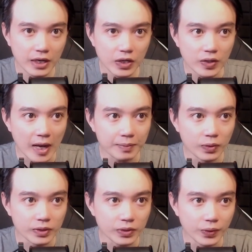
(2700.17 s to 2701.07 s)
Nó đạp
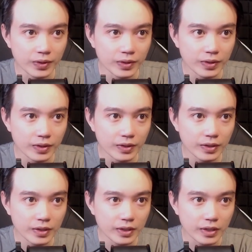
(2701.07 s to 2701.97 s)
đùi tôi.
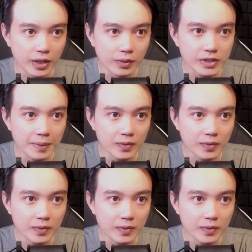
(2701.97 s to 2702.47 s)
Kiều Trâm